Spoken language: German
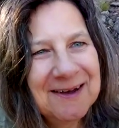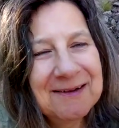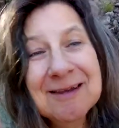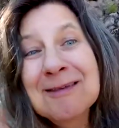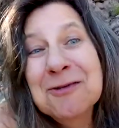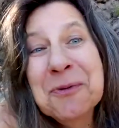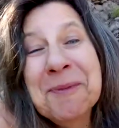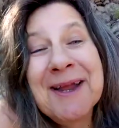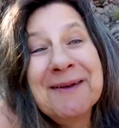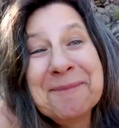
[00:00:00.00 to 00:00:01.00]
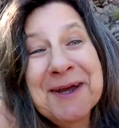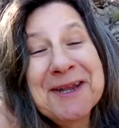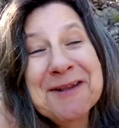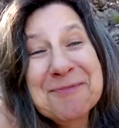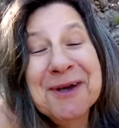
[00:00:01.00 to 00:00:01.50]
Das ist so mein, meine
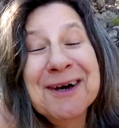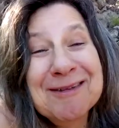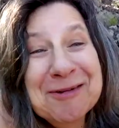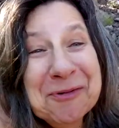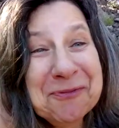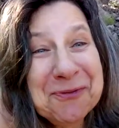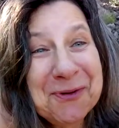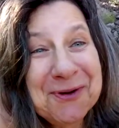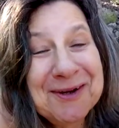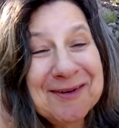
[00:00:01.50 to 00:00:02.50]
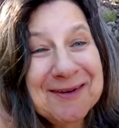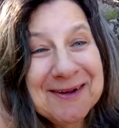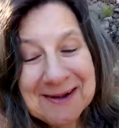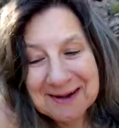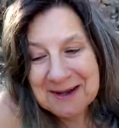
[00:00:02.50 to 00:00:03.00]
Inspiration für heute.
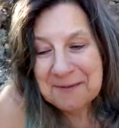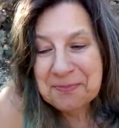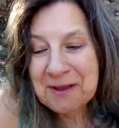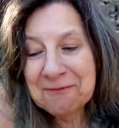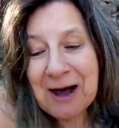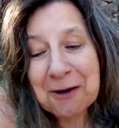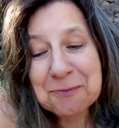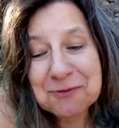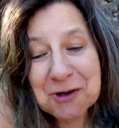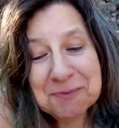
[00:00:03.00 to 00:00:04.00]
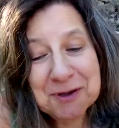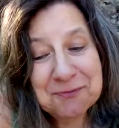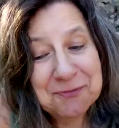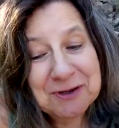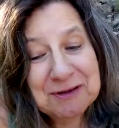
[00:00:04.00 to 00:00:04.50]
Warum soll man
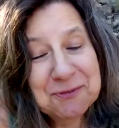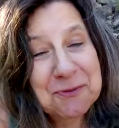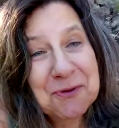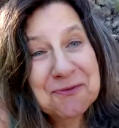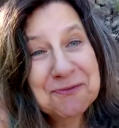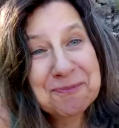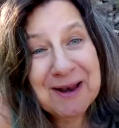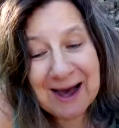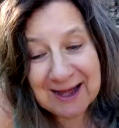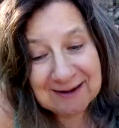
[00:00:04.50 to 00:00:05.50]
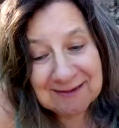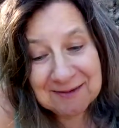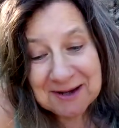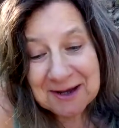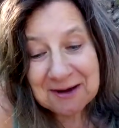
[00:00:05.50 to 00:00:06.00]
für die Zukunft planen,
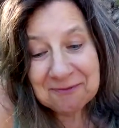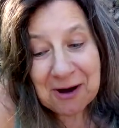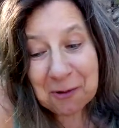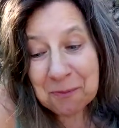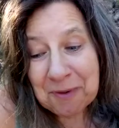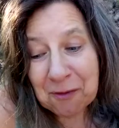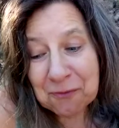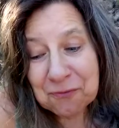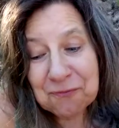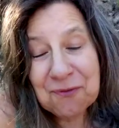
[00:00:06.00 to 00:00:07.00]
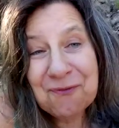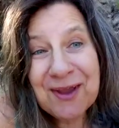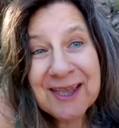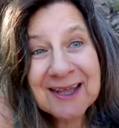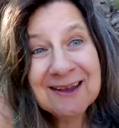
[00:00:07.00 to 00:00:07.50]
warum auch nur für
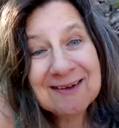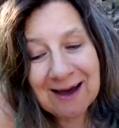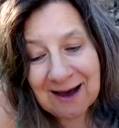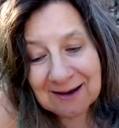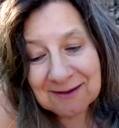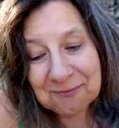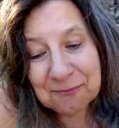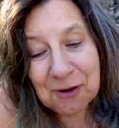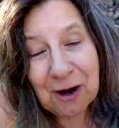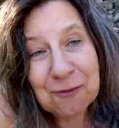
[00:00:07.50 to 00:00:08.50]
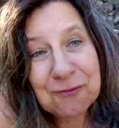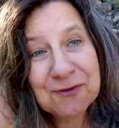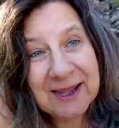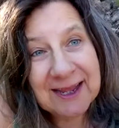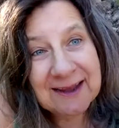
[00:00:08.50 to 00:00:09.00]
wenige Tage
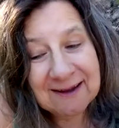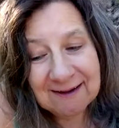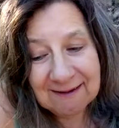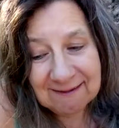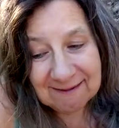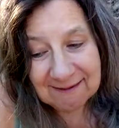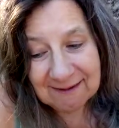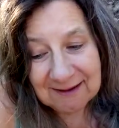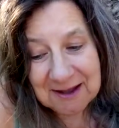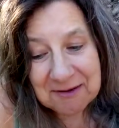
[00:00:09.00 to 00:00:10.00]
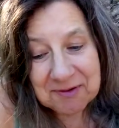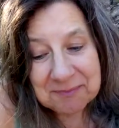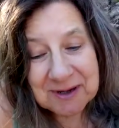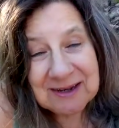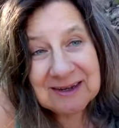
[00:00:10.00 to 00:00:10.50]
vorausdenken, wenn
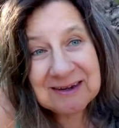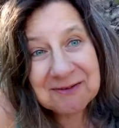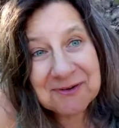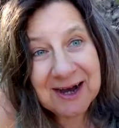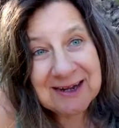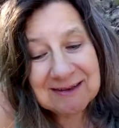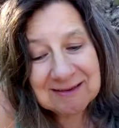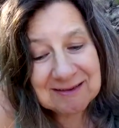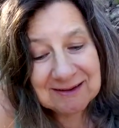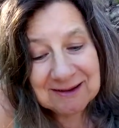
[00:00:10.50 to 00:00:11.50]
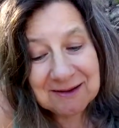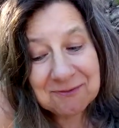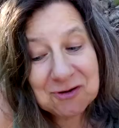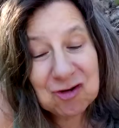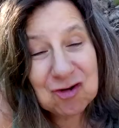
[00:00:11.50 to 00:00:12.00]
man nicht weiß,
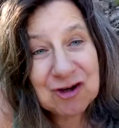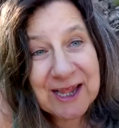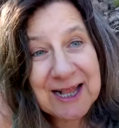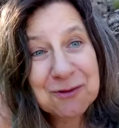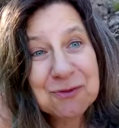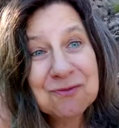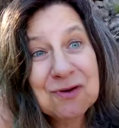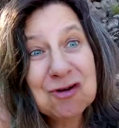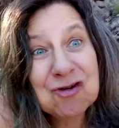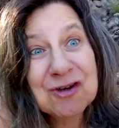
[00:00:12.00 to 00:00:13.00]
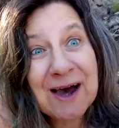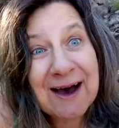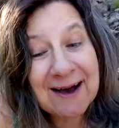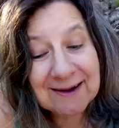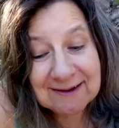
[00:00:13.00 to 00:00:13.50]
wie schnell und wie
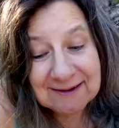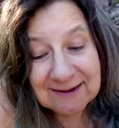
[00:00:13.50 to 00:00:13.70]
stark